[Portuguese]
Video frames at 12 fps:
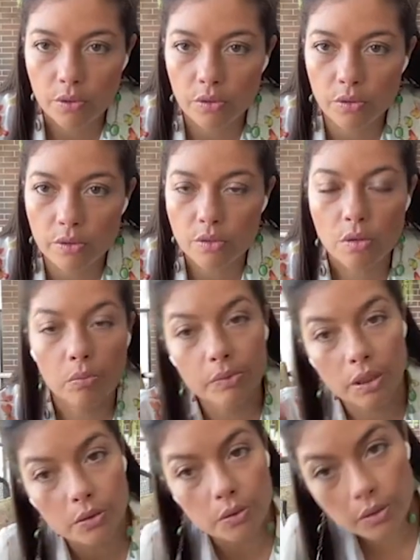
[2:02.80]
porque eu tô com esse
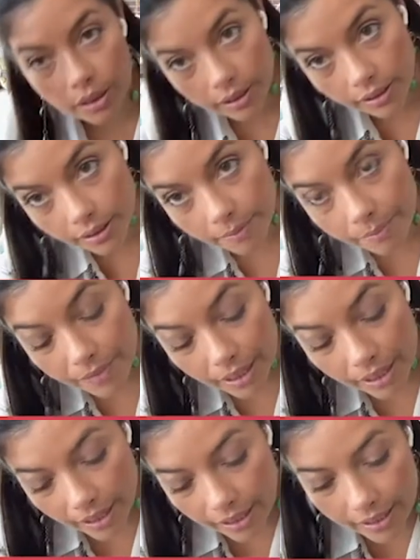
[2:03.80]
computador aqui
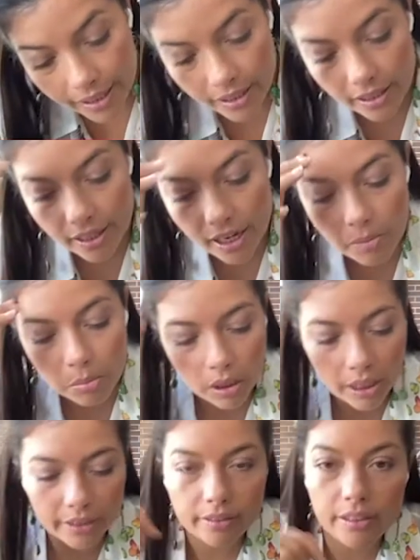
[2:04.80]
e ele acaba o
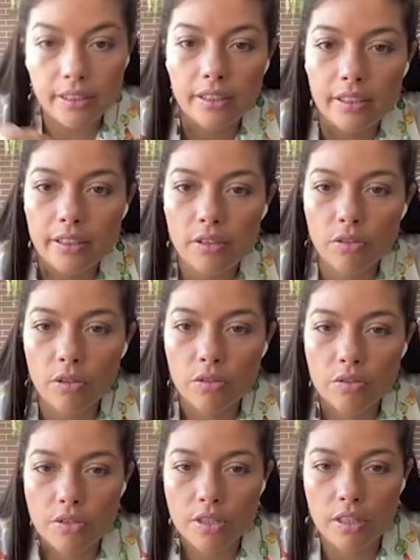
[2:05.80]
Lightning e eu vou
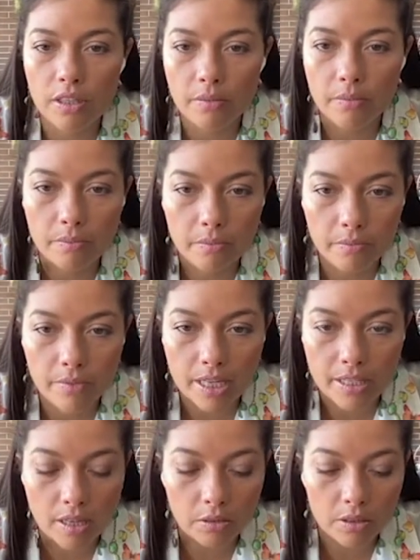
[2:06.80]
conseguir dar
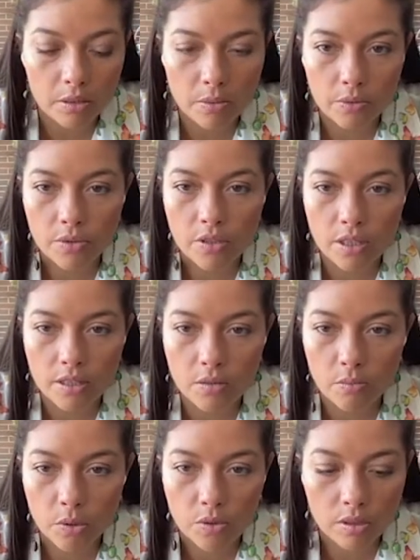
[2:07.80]
as aulas para vocês
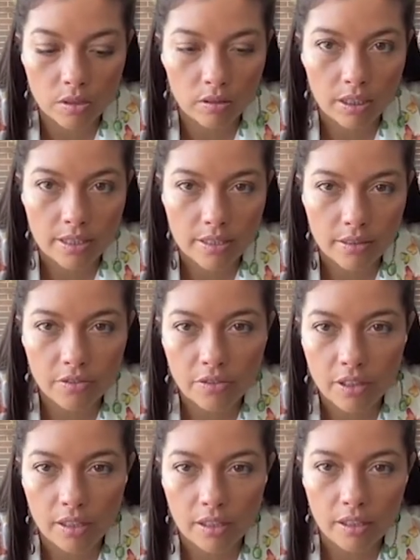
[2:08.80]
do meu celular sem
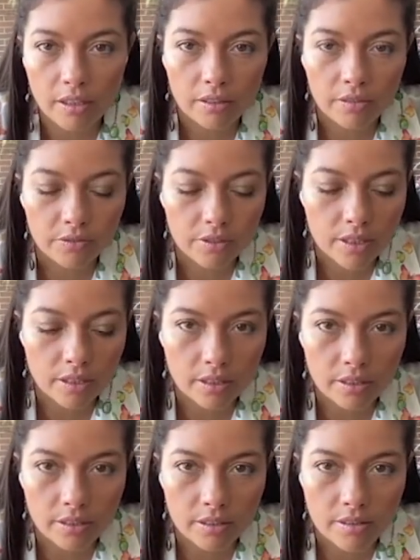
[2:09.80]
ficar fazendo
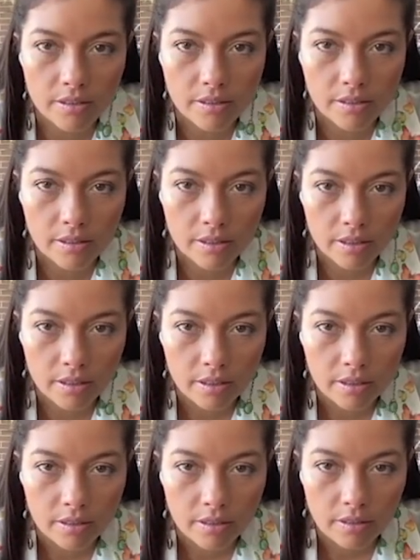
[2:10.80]
aqueles
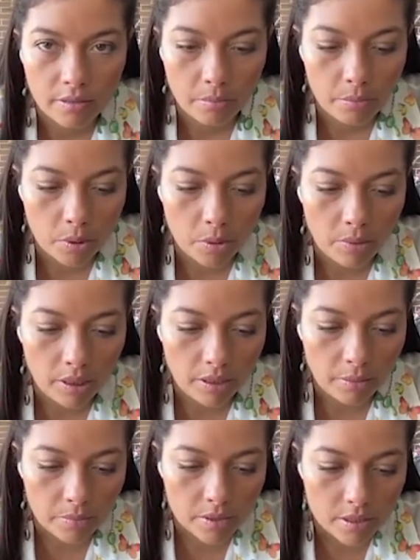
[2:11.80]

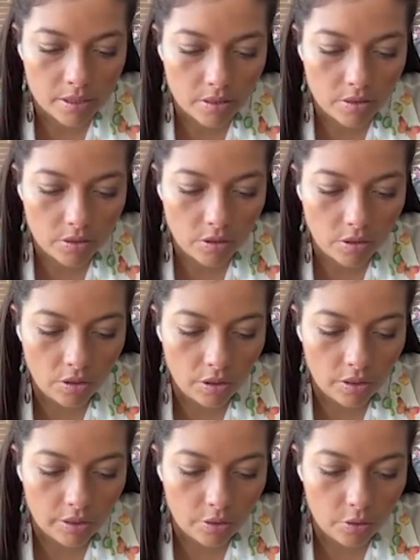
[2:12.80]
problemas. Ó,
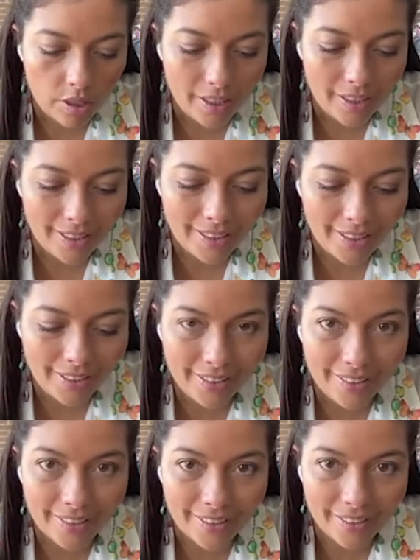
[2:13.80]

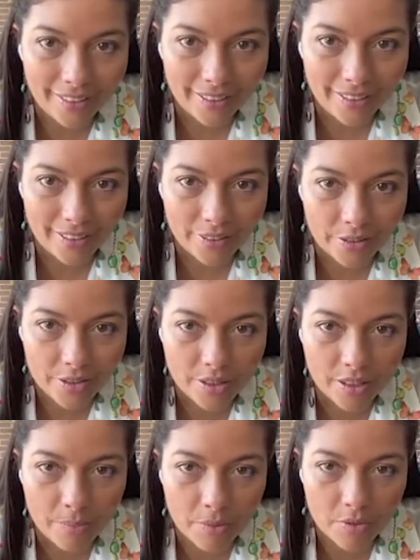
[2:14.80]
40 graus. Isso
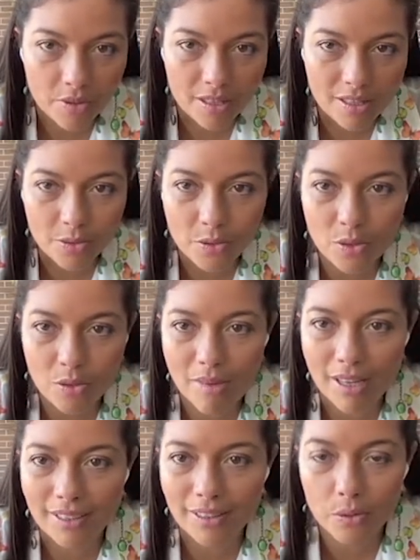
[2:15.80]
aqui é para vocês se
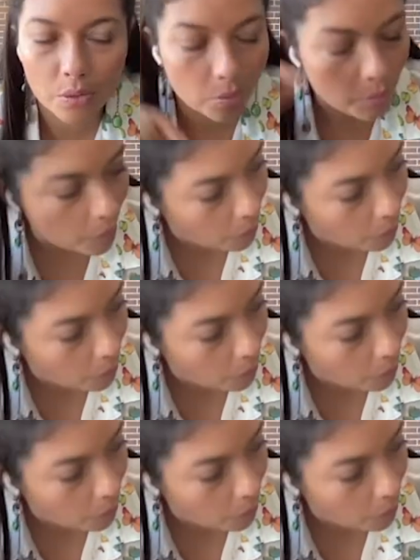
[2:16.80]
acostumarem com o